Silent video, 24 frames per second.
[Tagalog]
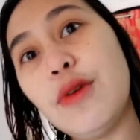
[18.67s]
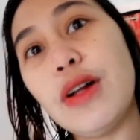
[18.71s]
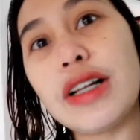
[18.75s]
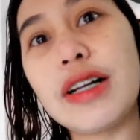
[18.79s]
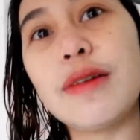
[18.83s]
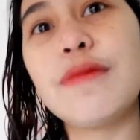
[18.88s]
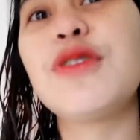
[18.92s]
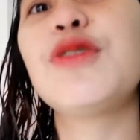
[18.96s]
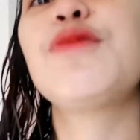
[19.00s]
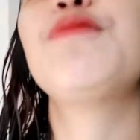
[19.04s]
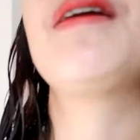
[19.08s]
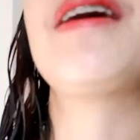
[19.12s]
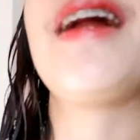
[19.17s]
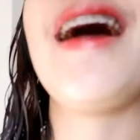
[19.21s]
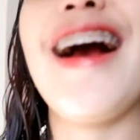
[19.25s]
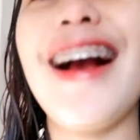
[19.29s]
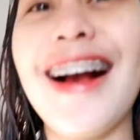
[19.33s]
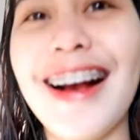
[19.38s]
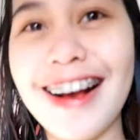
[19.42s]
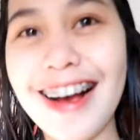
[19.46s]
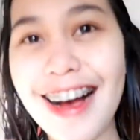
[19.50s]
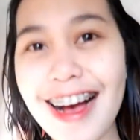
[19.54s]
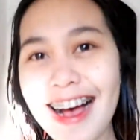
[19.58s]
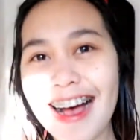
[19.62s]
welcome to
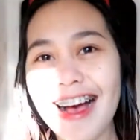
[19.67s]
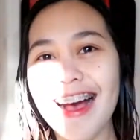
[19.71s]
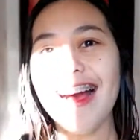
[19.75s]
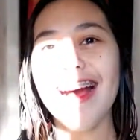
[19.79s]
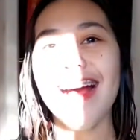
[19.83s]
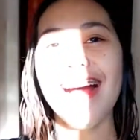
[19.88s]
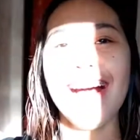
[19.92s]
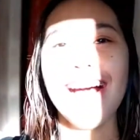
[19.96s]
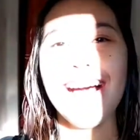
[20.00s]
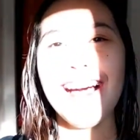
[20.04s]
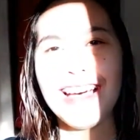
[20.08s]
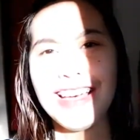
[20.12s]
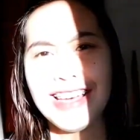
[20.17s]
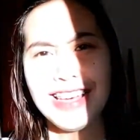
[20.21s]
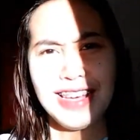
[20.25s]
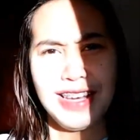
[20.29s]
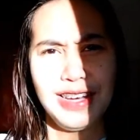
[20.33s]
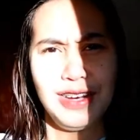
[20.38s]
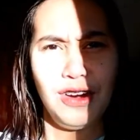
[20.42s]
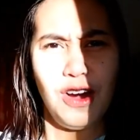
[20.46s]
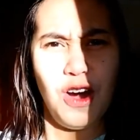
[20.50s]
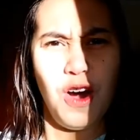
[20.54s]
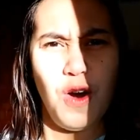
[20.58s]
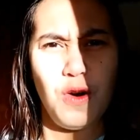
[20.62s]
barangay!
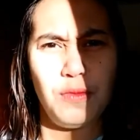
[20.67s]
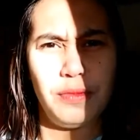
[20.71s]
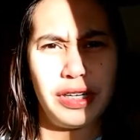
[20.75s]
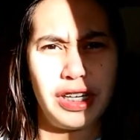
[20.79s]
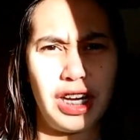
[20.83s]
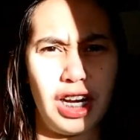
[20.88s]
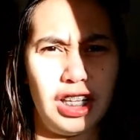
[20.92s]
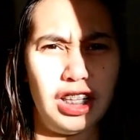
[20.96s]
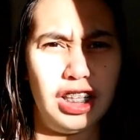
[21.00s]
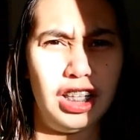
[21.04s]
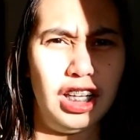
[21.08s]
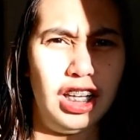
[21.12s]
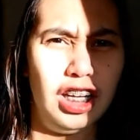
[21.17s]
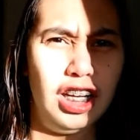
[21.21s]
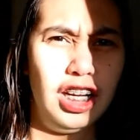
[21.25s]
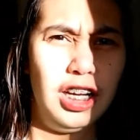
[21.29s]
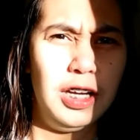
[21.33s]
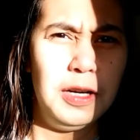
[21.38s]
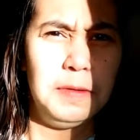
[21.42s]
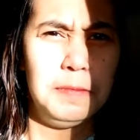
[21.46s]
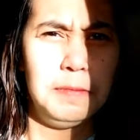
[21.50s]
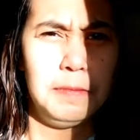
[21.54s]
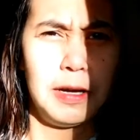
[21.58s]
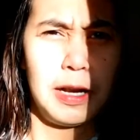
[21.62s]
Oh my god!
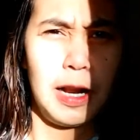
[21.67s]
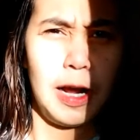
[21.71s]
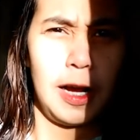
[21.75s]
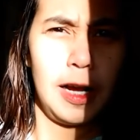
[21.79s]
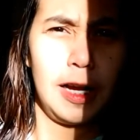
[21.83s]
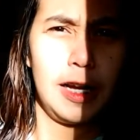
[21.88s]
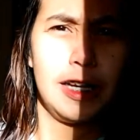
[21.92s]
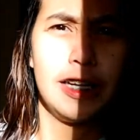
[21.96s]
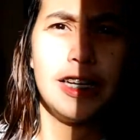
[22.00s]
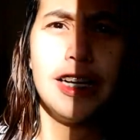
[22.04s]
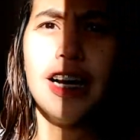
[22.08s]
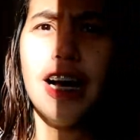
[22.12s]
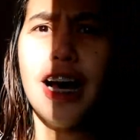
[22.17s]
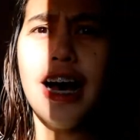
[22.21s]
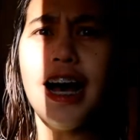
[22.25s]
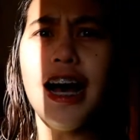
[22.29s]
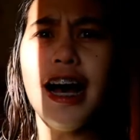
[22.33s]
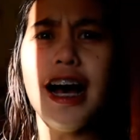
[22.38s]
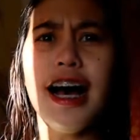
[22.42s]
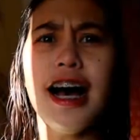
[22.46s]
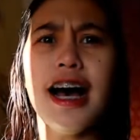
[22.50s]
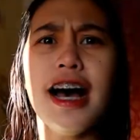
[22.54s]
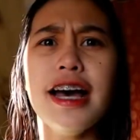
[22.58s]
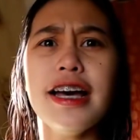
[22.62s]

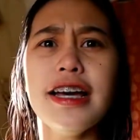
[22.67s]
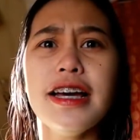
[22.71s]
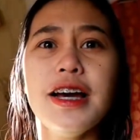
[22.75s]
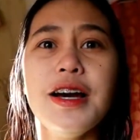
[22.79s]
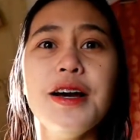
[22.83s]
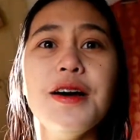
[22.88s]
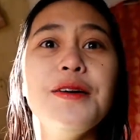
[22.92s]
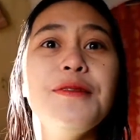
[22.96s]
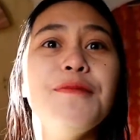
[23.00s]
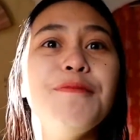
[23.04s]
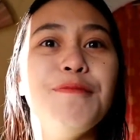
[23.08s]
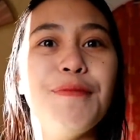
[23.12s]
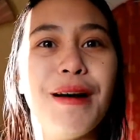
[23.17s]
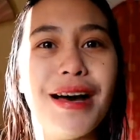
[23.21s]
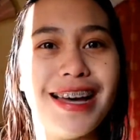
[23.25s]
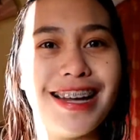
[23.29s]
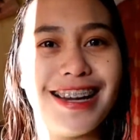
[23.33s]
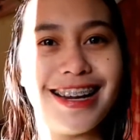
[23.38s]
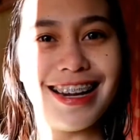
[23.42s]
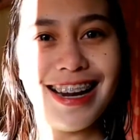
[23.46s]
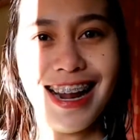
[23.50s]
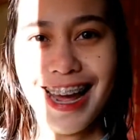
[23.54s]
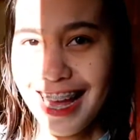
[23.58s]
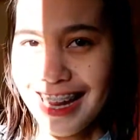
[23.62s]
Barangay!
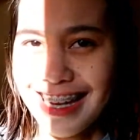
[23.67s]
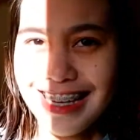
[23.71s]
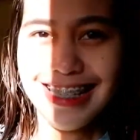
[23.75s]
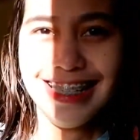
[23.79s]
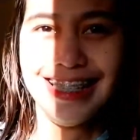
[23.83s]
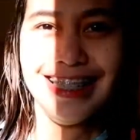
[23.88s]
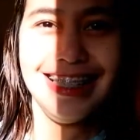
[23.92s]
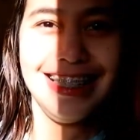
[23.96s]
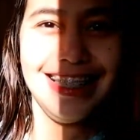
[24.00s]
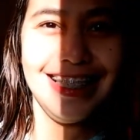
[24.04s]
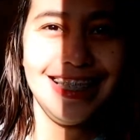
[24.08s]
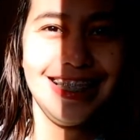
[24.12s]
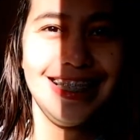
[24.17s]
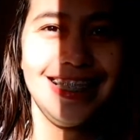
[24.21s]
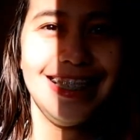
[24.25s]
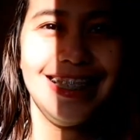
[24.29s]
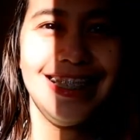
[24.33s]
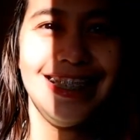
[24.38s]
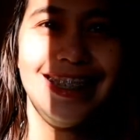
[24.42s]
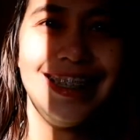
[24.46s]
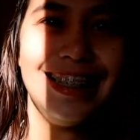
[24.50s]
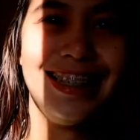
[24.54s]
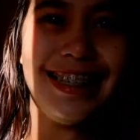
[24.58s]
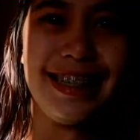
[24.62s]

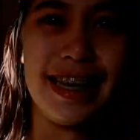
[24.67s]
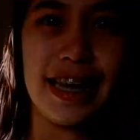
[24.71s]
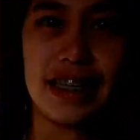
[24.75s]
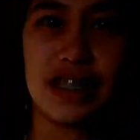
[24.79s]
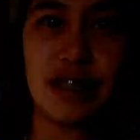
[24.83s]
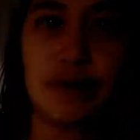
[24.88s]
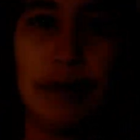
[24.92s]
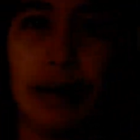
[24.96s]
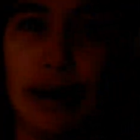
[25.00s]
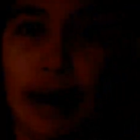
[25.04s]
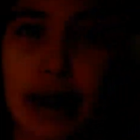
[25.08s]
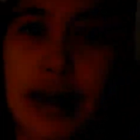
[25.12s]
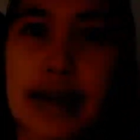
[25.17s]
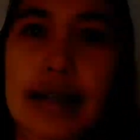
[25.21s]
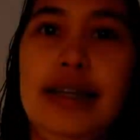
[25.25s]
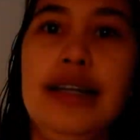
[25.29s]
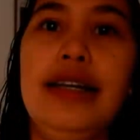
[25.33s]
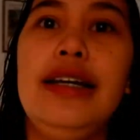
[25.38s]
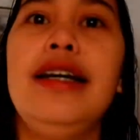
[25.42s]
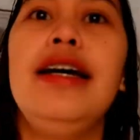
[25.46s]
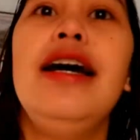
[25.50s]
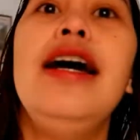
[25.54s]
Barani! Yes, Barani!